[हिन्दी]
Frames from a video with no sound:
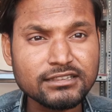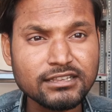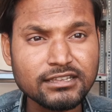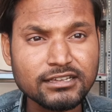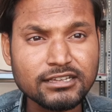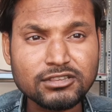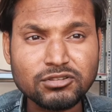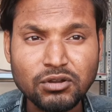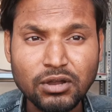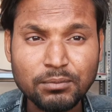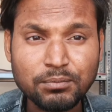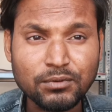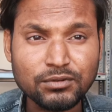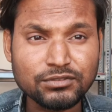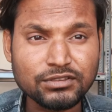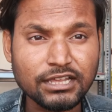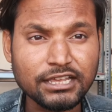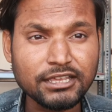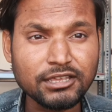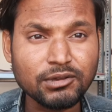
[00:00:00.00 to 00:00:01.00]
देंगे तो आपको
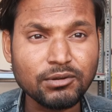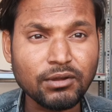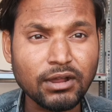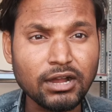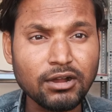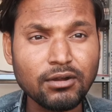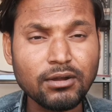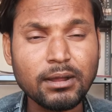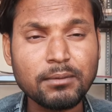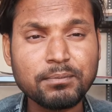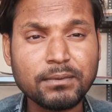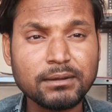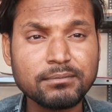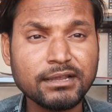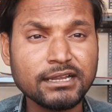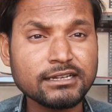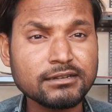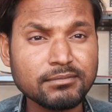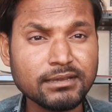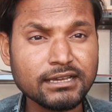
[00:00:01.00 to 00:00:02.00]
नहीं होगा और आप
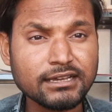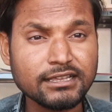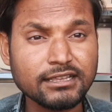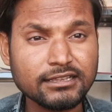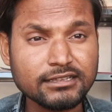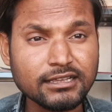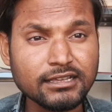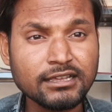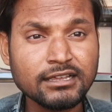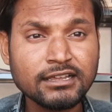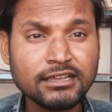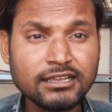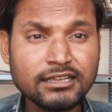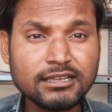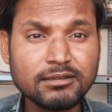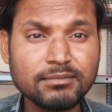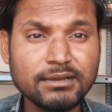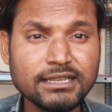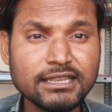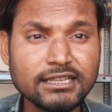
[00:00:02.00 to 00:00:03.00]
कमेंट में करेंगे कि
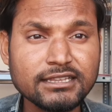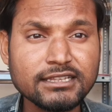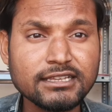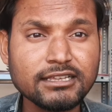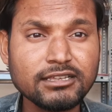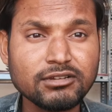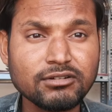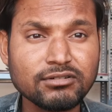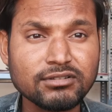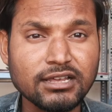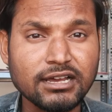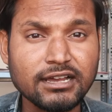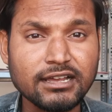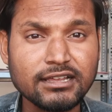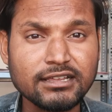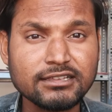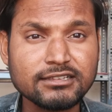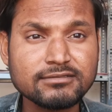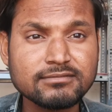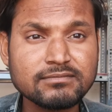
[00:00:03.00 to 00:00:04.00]
मेरा नहीं हो रहा है
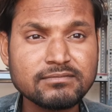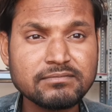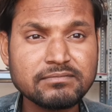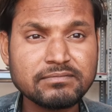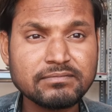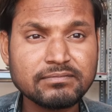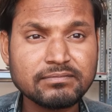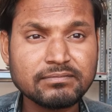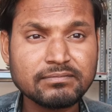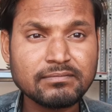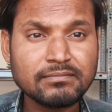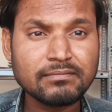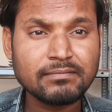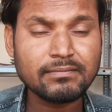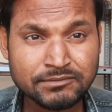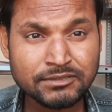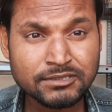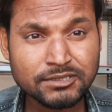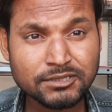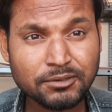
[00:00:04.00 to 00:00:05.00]

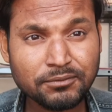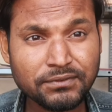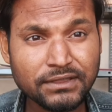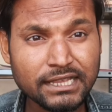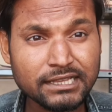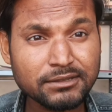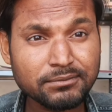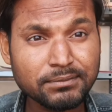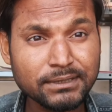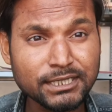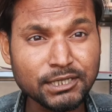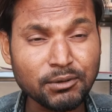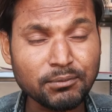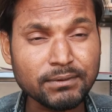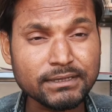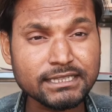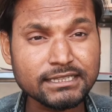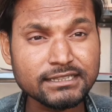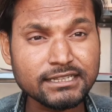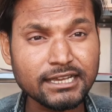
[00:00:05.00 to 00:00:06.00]
तो फ्रेंड्स वीडियो
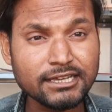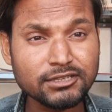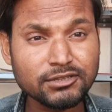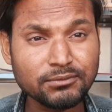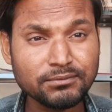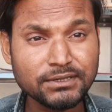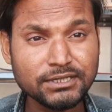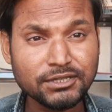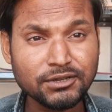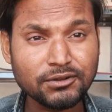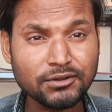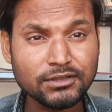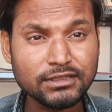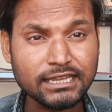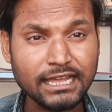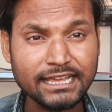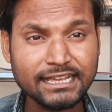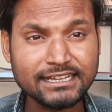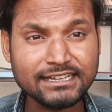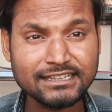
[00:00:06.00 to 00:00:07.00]
पसंद आई तो वीडियो को
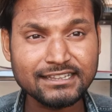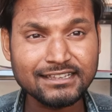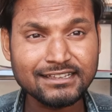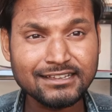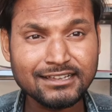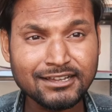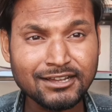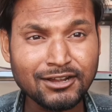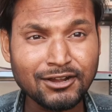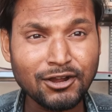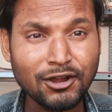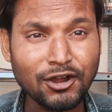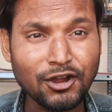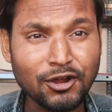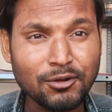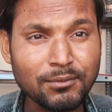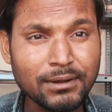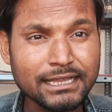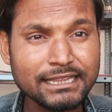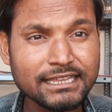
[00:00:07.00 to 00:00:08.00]
लाइक करें
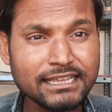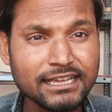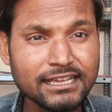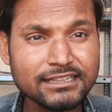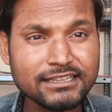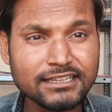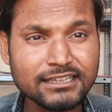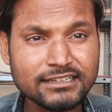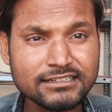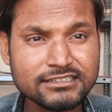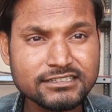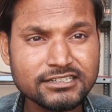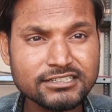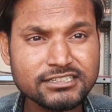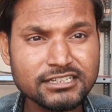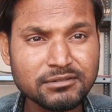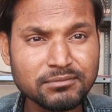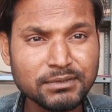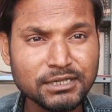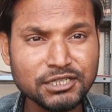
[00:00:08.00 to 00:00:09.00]
और हमारी ऐसी ही
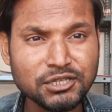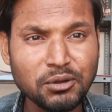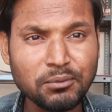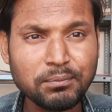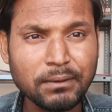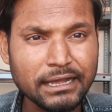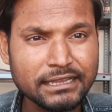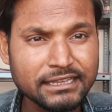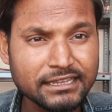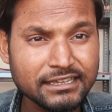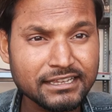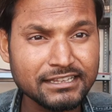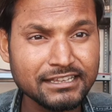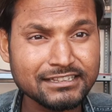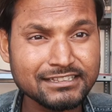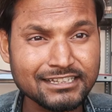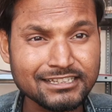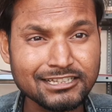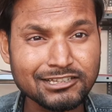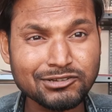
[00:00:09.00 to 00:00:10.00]
इंटरेस्टिंग वीडियो पाने के
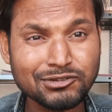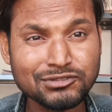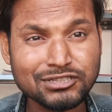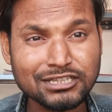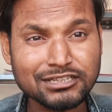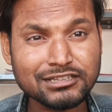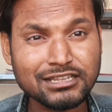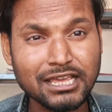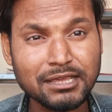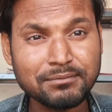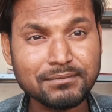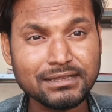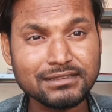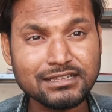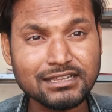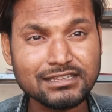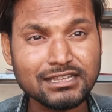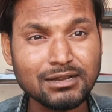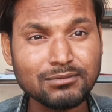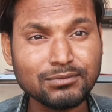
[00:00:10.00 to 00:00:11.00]
लिए चैनल को सब्सक्राइब
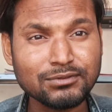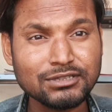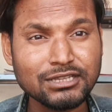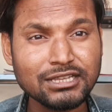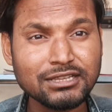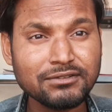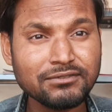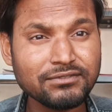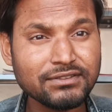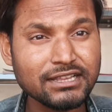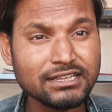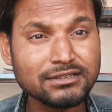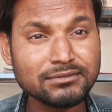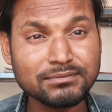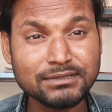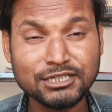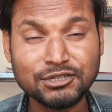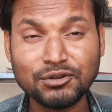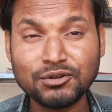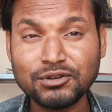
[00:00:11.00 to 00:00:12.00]
करना ना भूलें
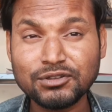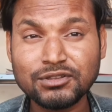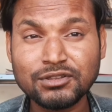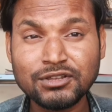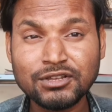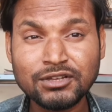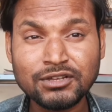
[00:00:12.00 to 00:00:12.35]
फ्रेंड्स वीडियो को